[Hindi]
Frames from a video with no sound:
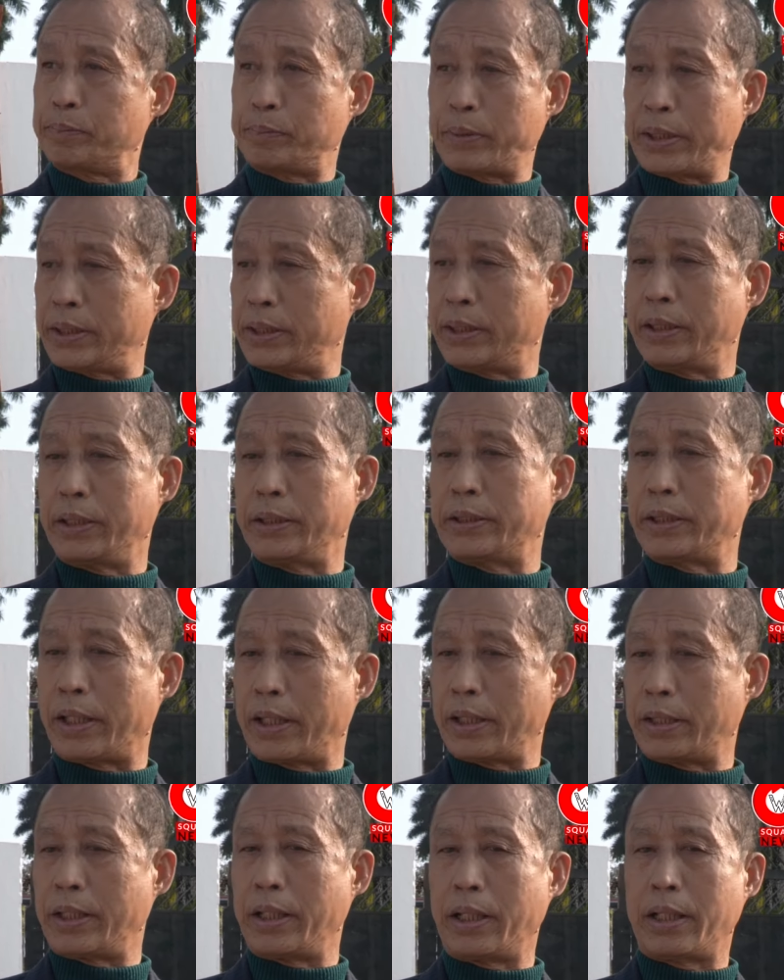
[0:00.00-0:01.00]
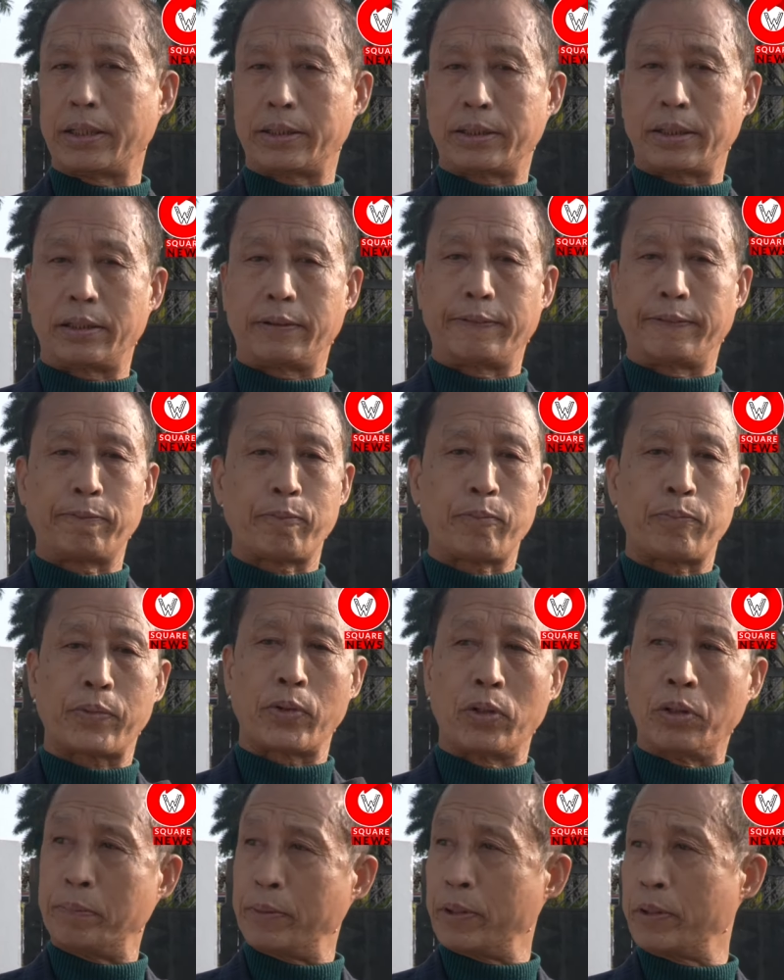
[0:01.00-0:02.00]
प्रेसिडेंट सेक्रेटरी के
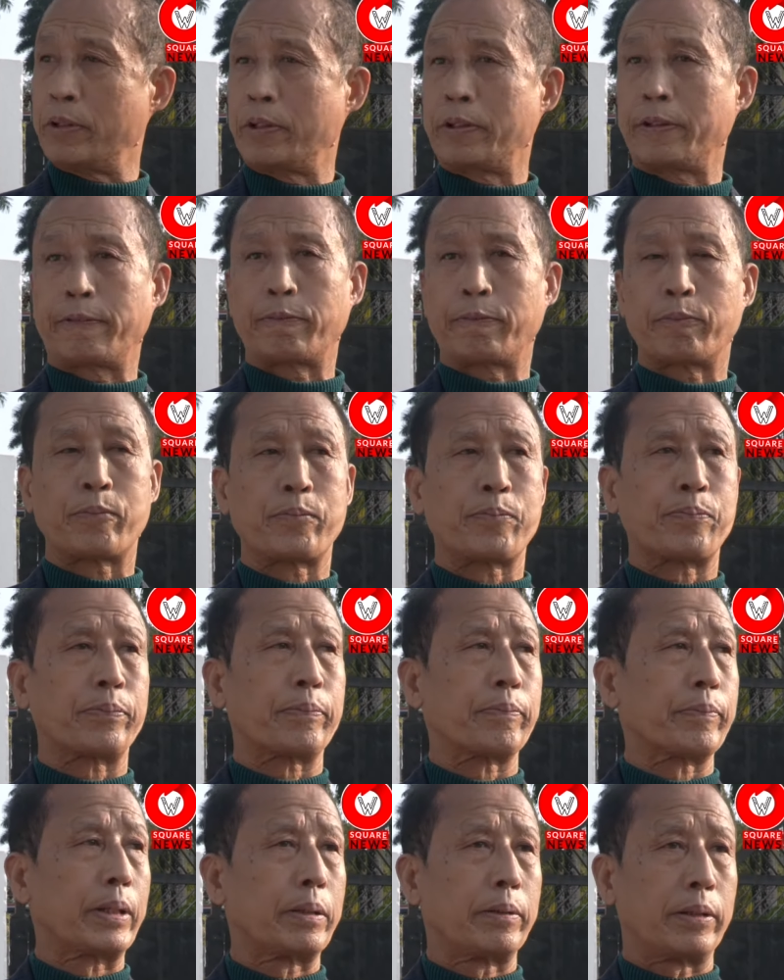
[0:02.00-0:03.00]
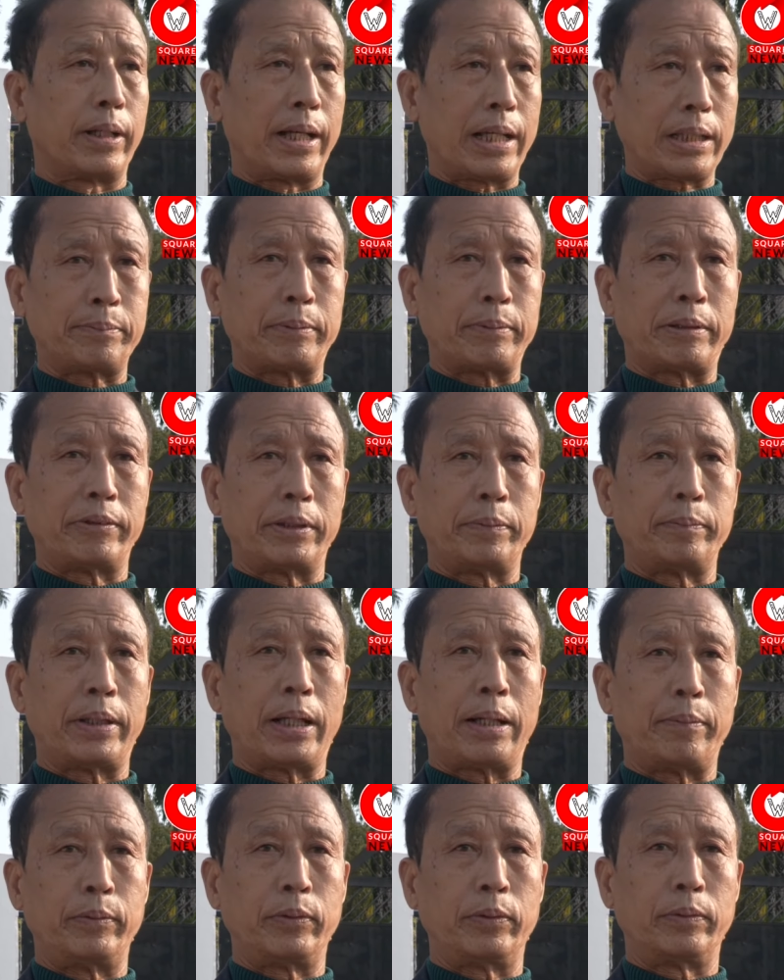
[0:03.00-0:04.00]
साथ गवर्नर राजभवन में
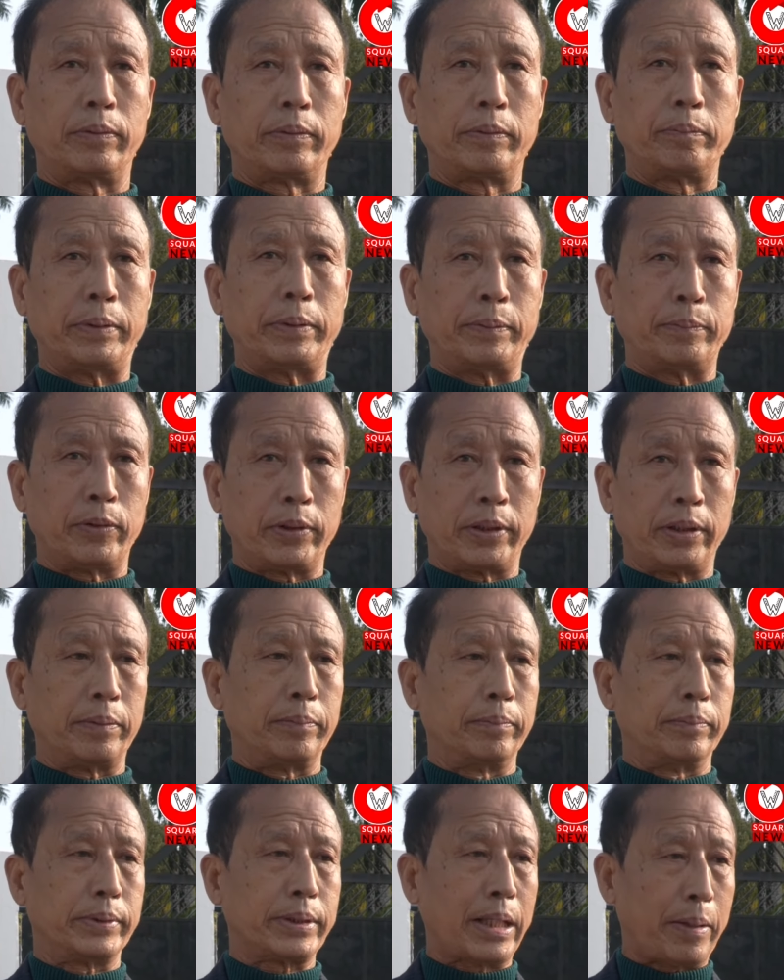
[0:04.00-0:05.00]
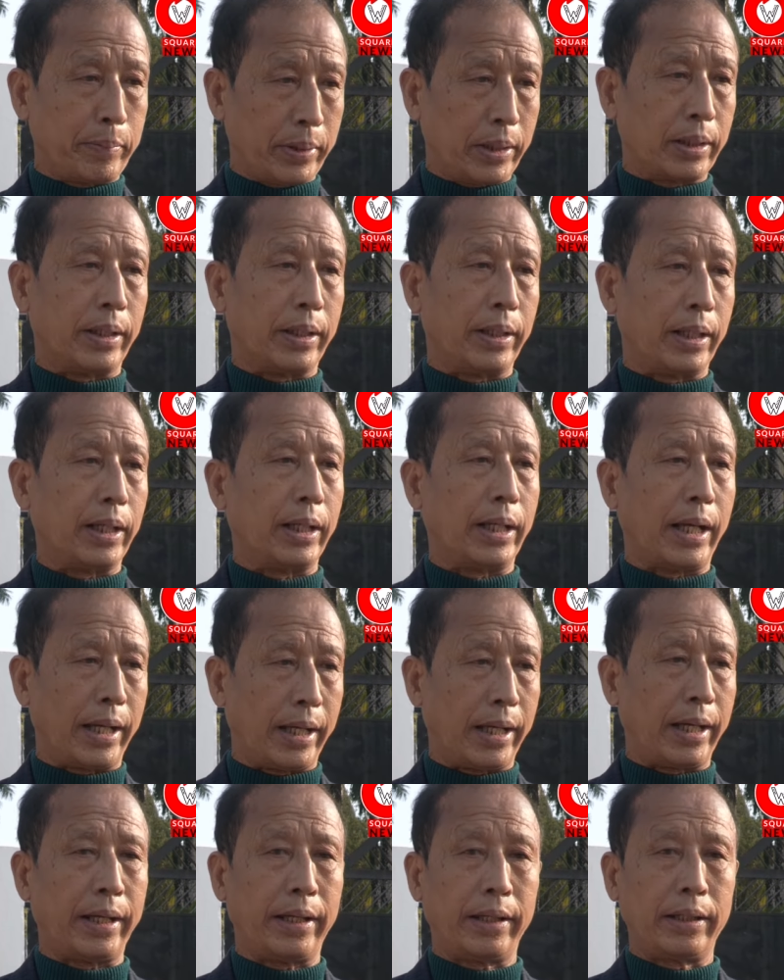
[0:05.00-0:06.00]
हम लोग मेमोरेंडम सबमिट करने के लिए
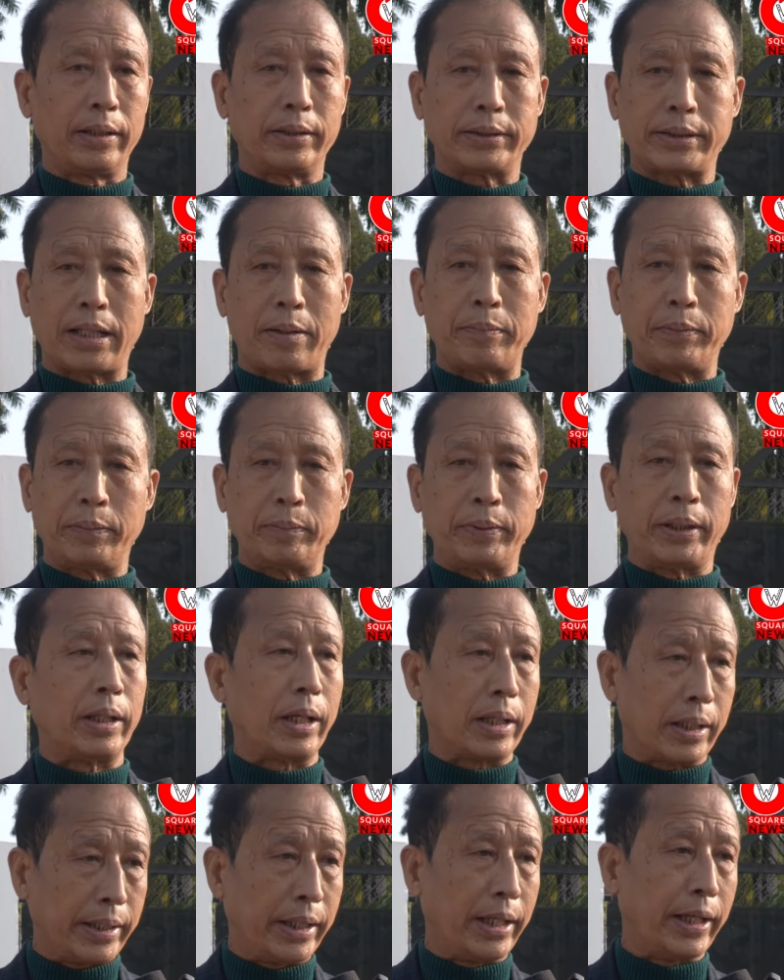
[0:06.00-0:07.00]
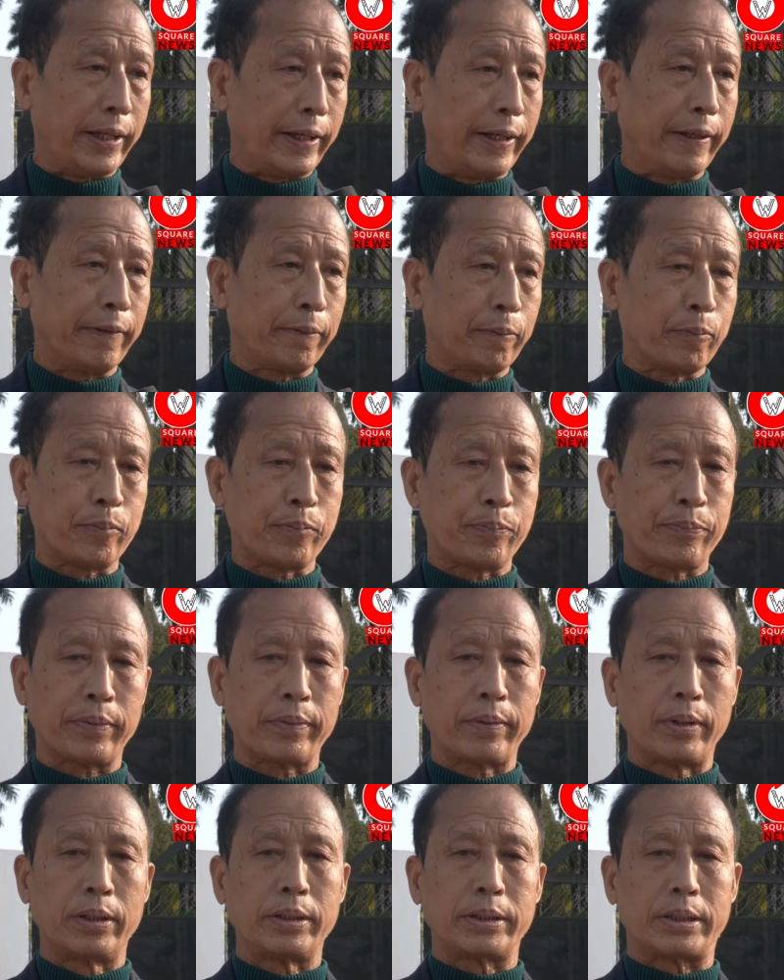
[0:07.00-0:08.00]
आया है सबमिट भी कर दिया है
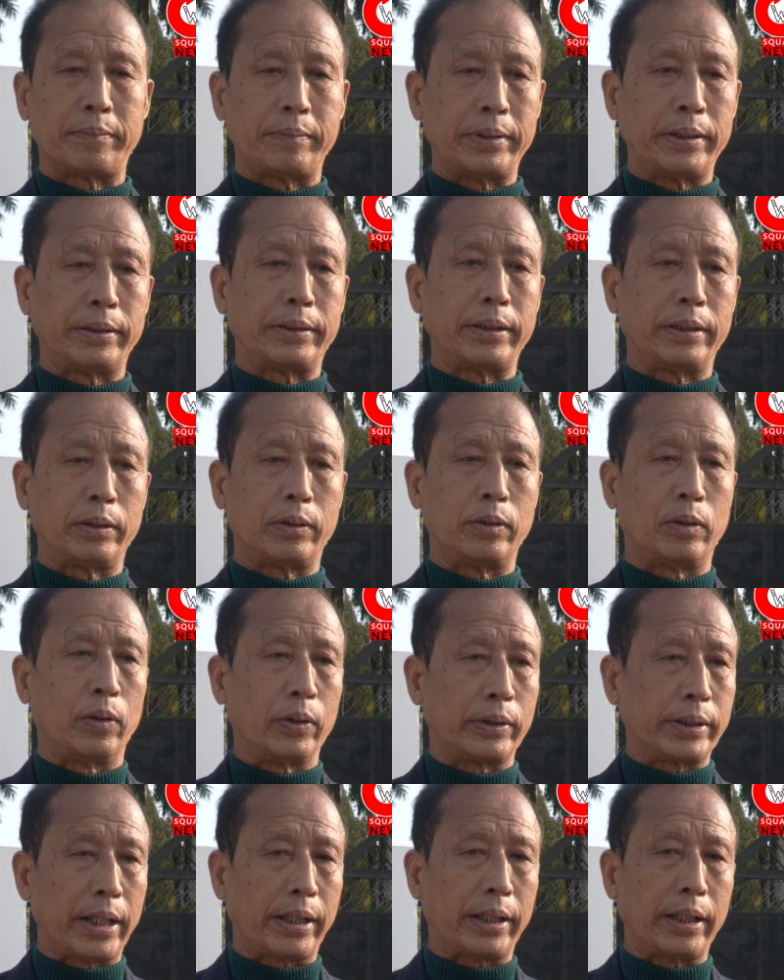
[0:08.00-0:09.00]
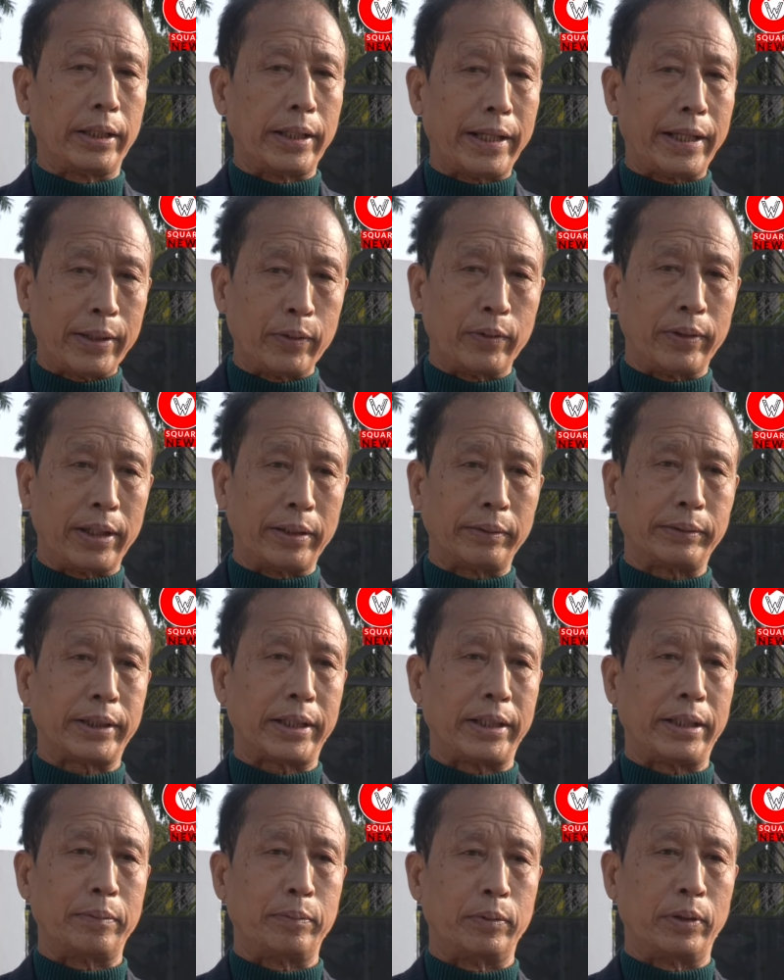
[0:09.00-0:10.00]
सेवनटीन को और टेकिंग नहीं होना
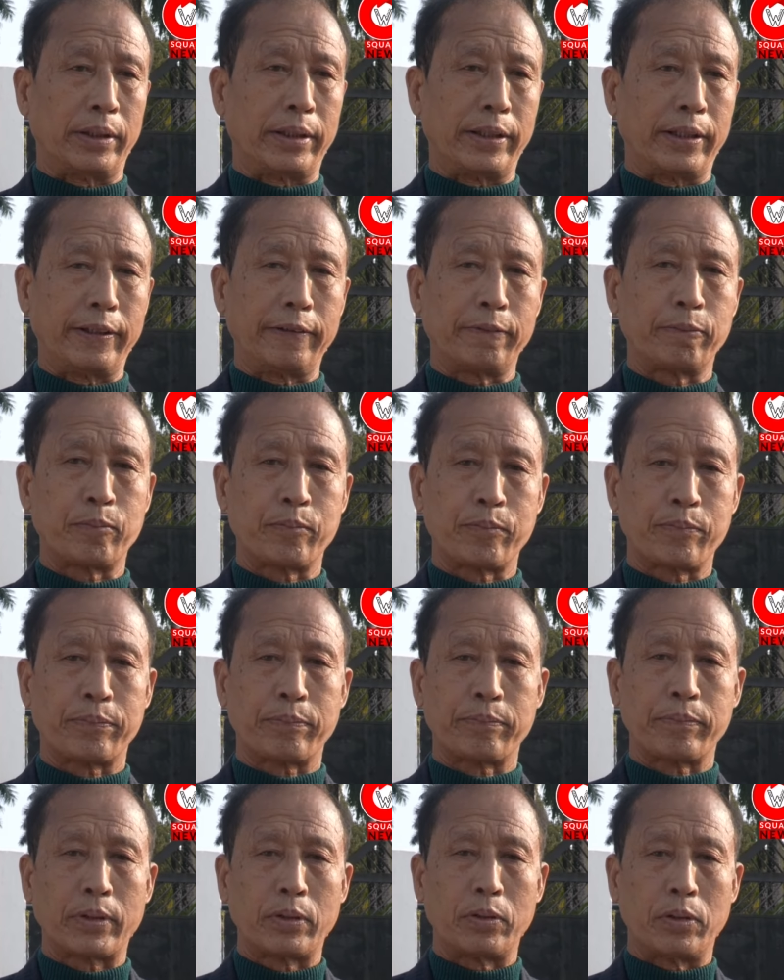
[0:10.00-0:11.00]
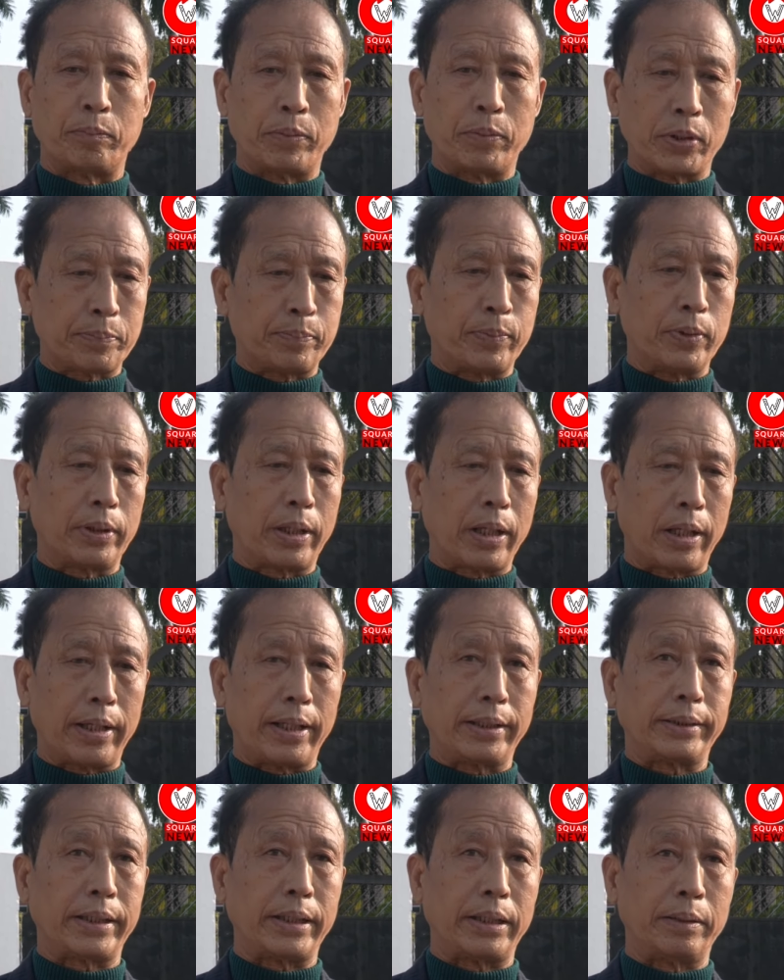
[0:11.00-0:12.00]
चाहिए बोल के वो पोस्टपोन
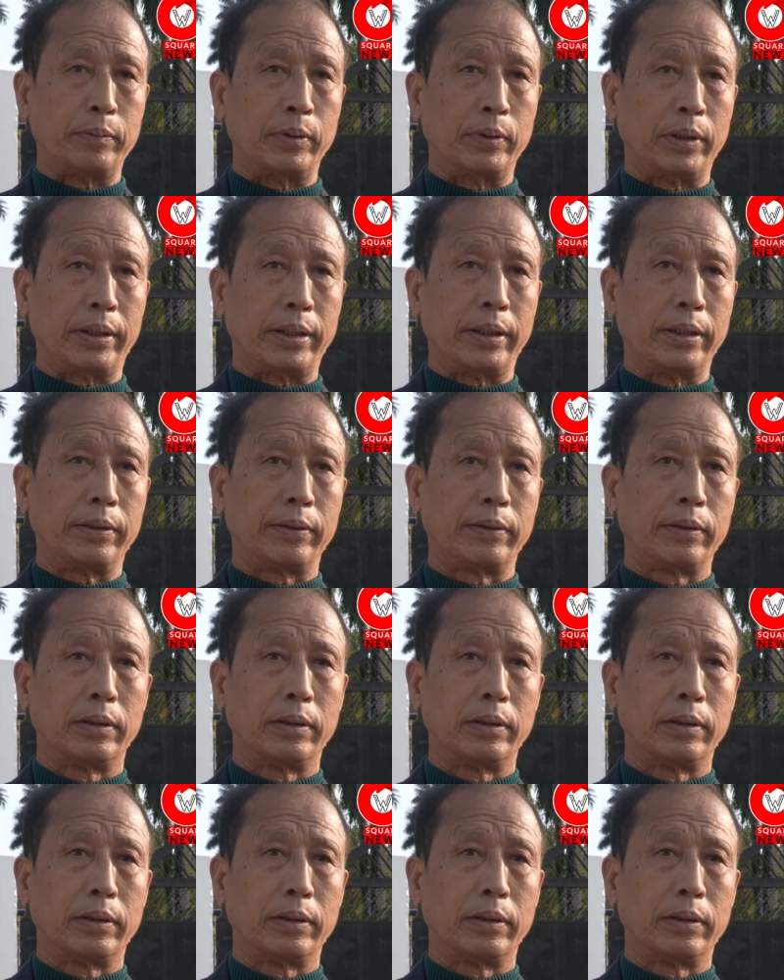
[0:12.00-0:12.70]
करना चाहिए बोल के